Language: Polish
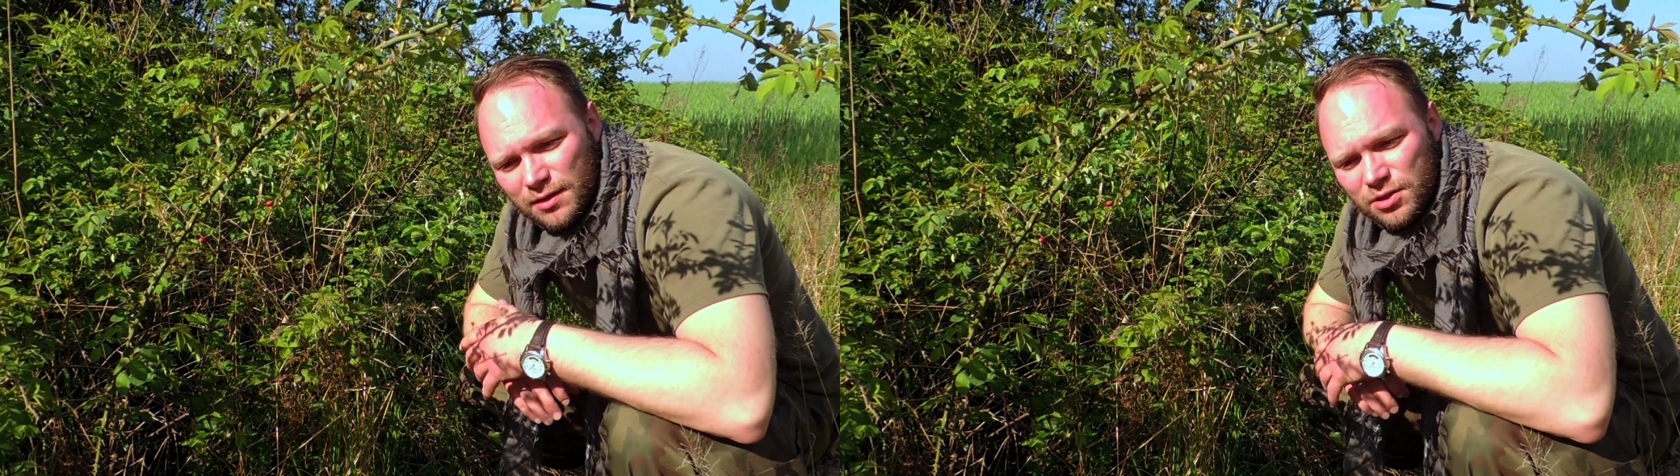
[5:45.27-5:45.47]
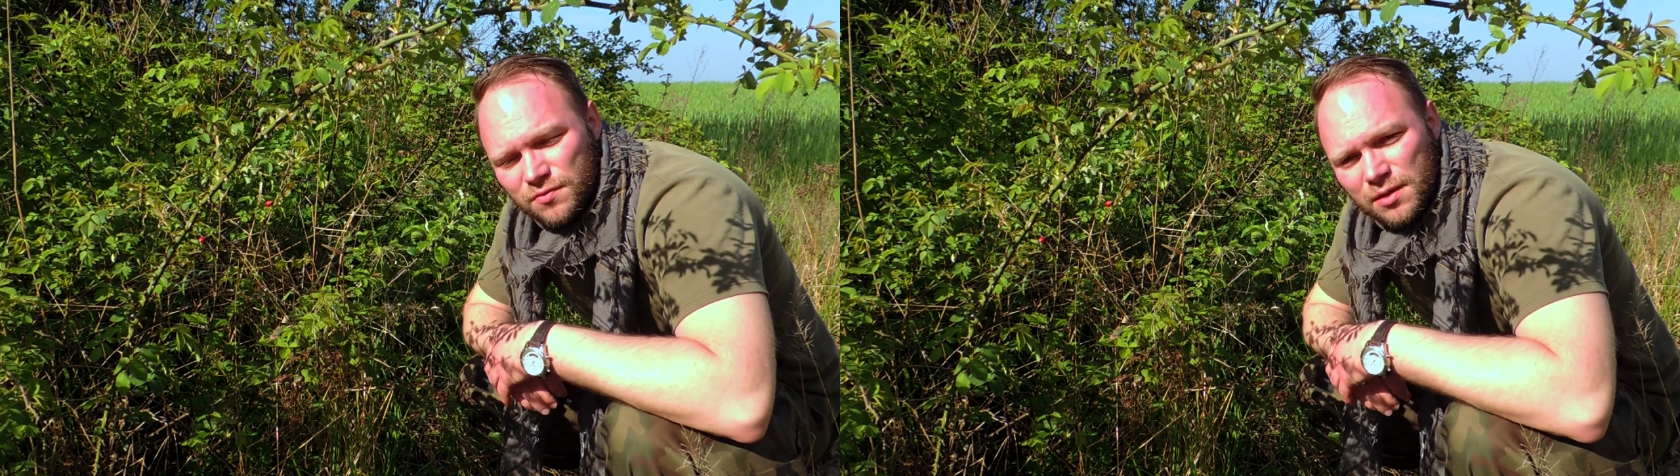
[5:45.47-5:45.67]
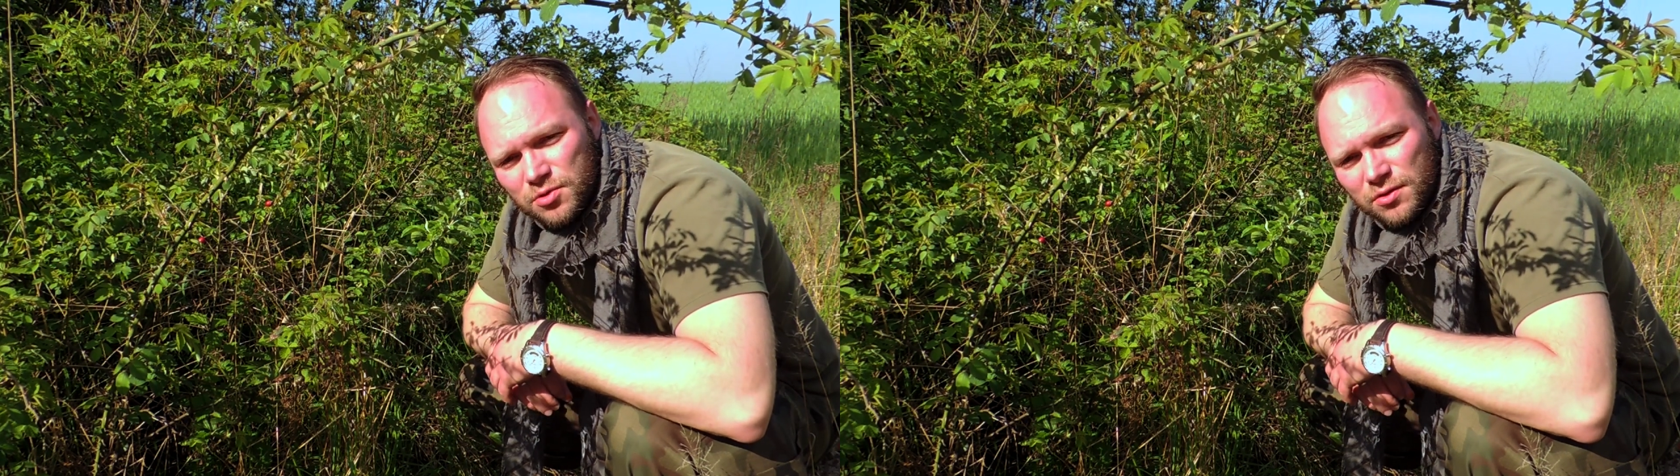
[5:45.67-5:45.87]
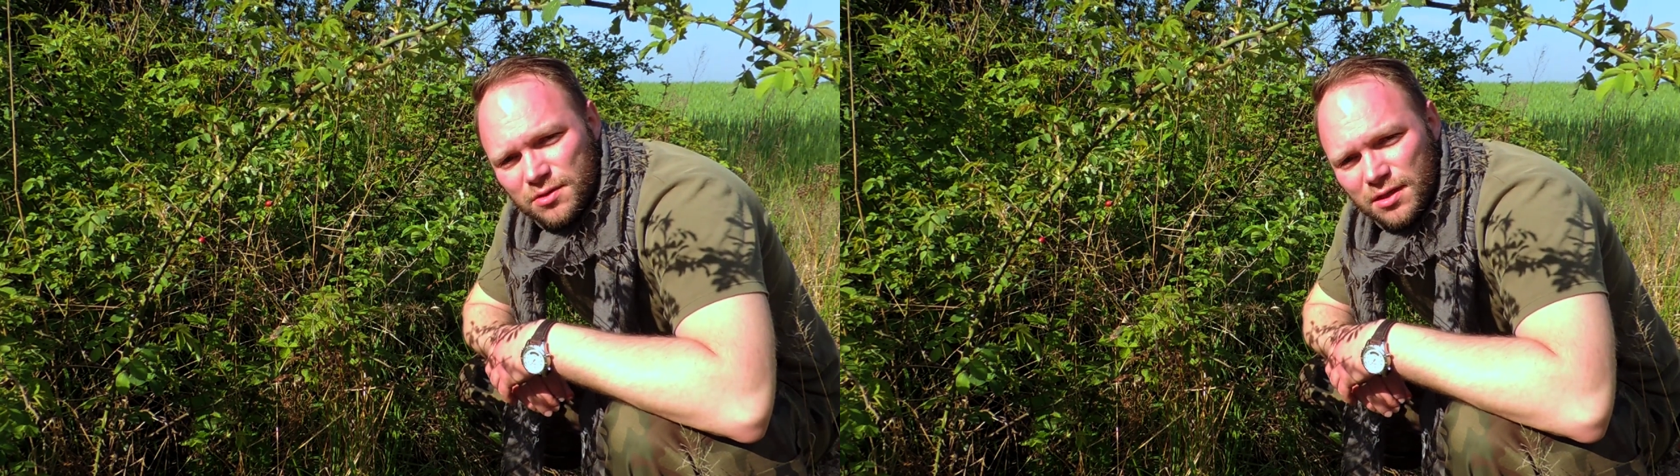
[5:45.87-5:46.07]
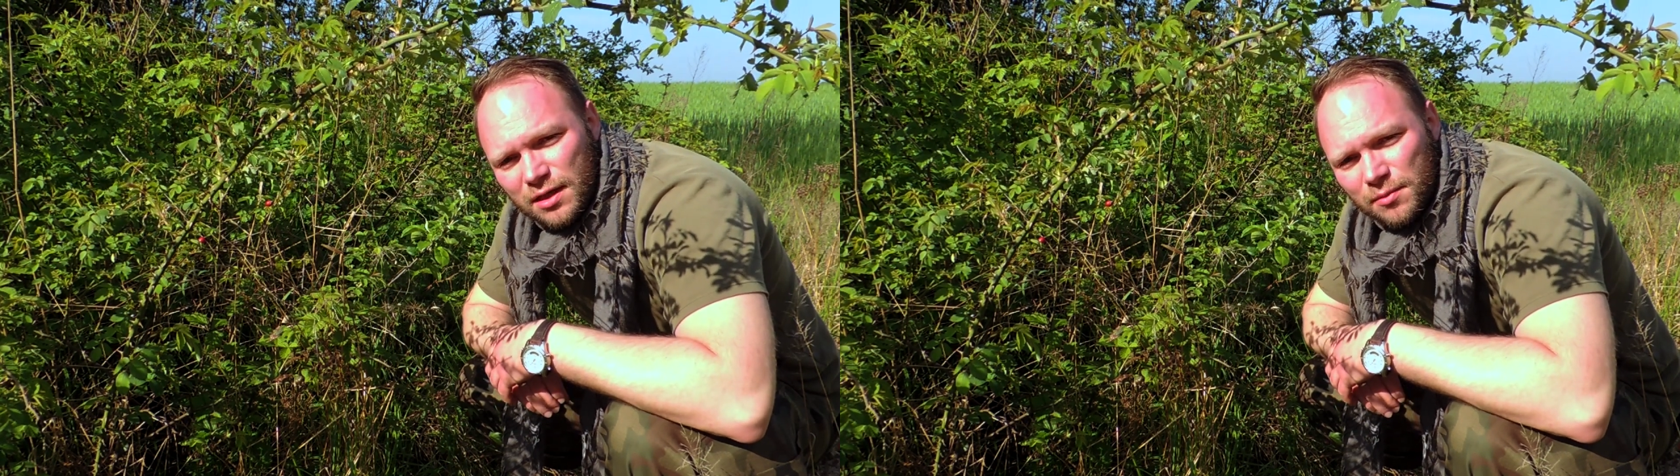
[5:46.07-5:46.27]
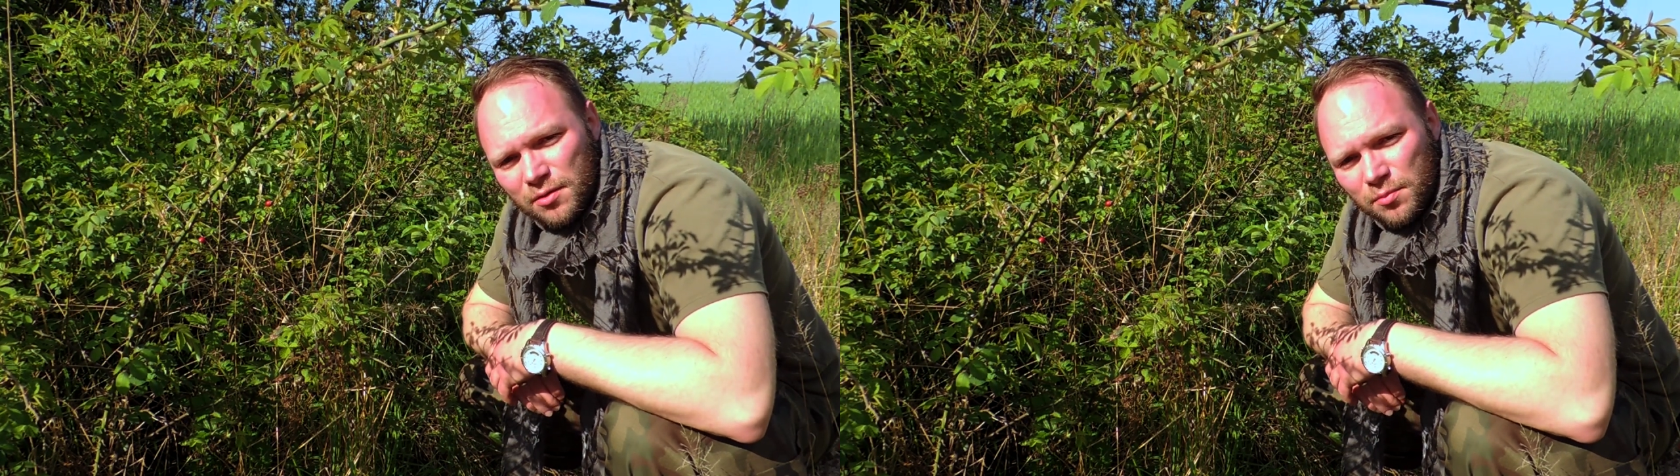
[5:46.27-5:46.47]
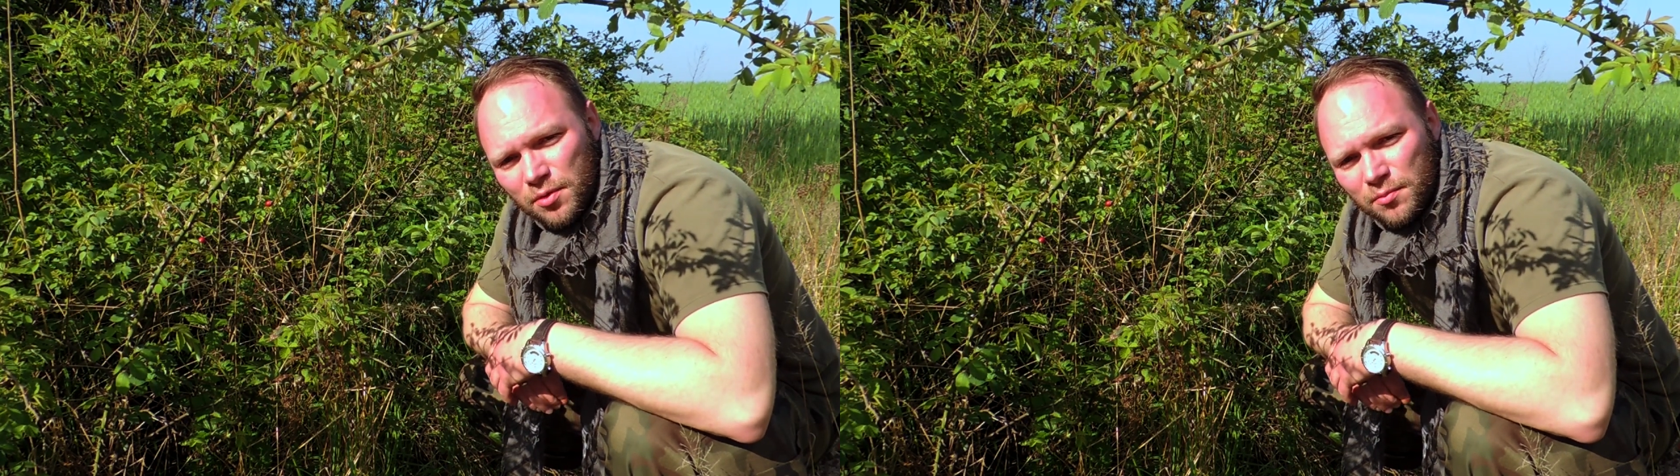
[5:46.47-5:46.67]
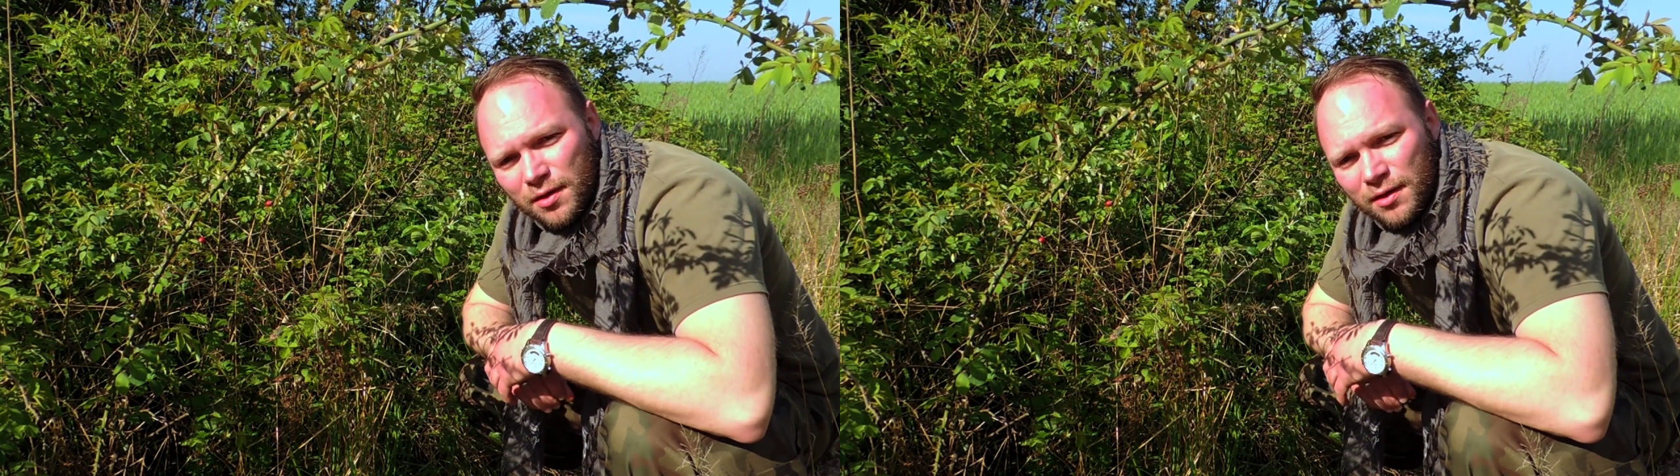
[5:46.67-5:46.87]
i też wiem, że to jest taka mała
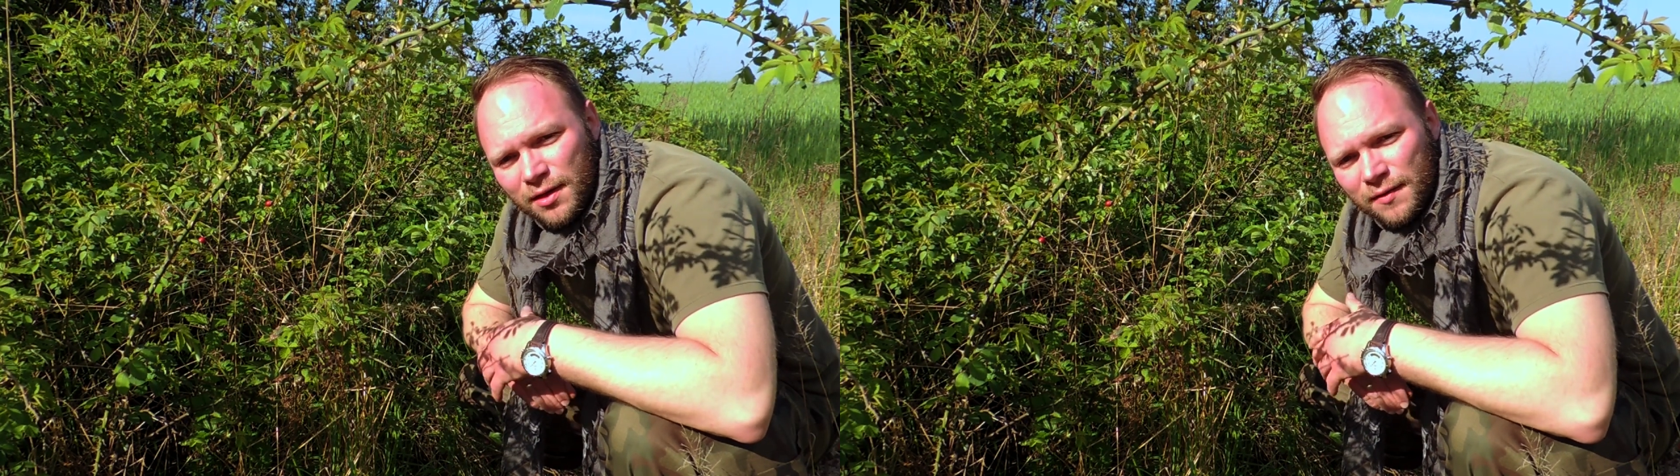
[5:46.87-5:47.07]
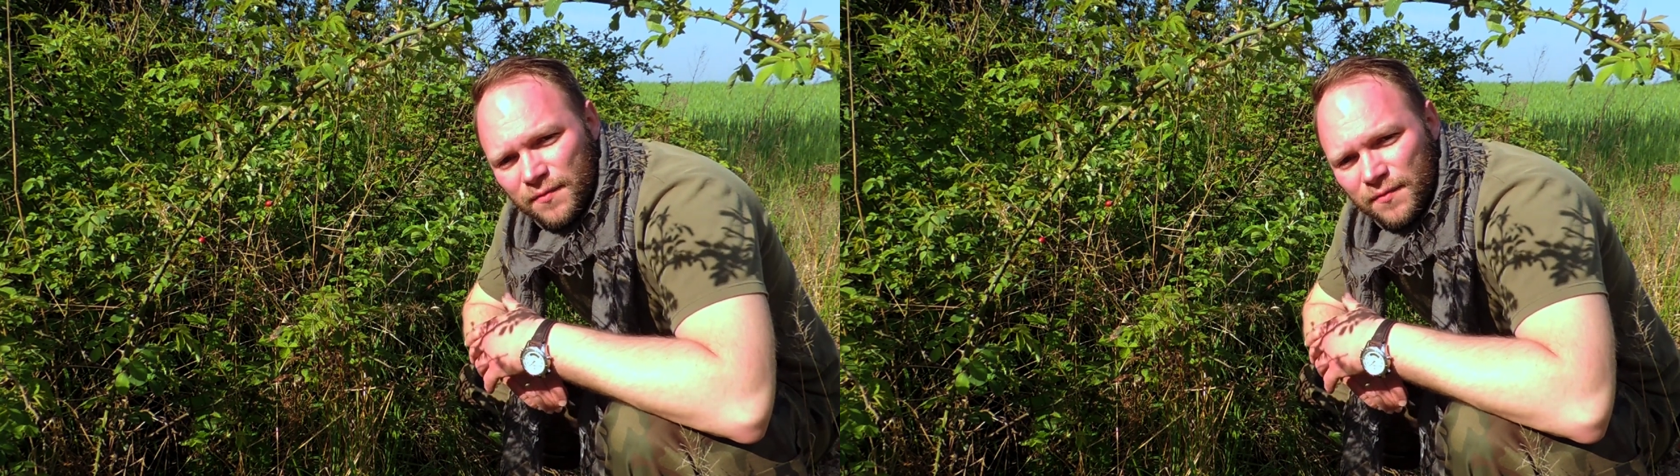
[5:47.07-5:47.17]
bomba